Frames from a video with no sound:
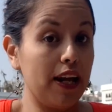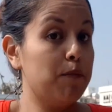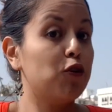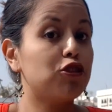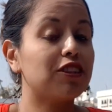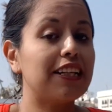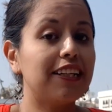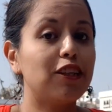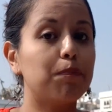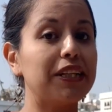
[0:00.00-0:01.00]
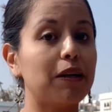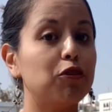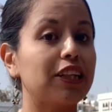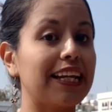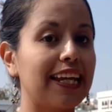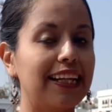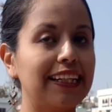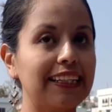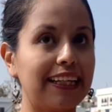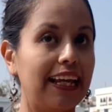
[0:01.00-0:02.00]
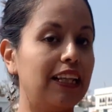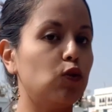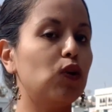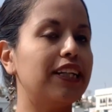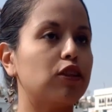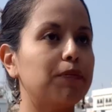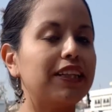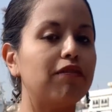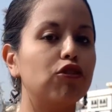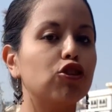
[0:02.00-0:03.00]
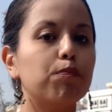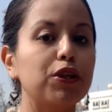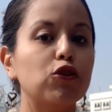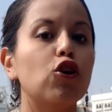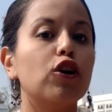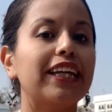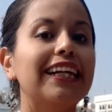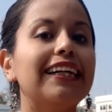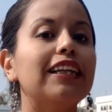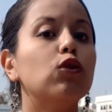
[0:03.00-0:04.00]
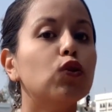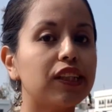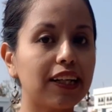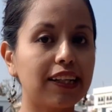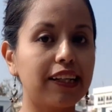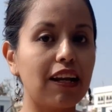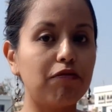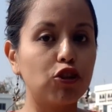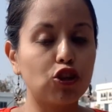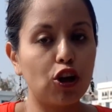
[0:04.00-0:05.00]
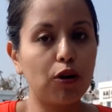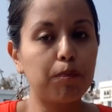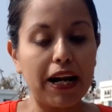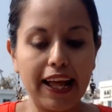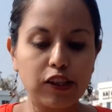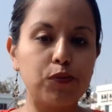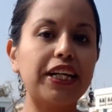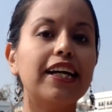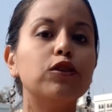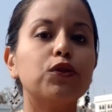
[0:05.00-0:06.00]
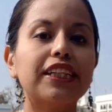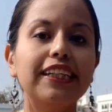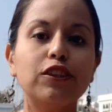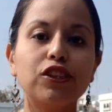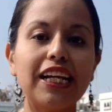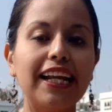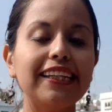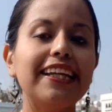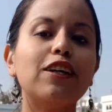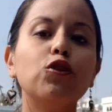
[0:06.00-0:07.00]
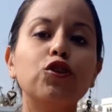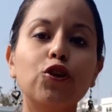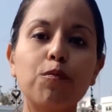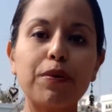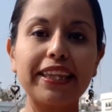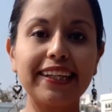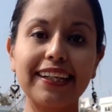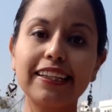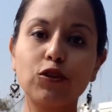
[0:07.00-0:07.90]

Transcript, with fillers: muchos al inicio pensamos que quieren que tú les tomes la foto, pero no, quieren que tú salgas en la foto para subirla a sus redes sociales e incluso compartirlas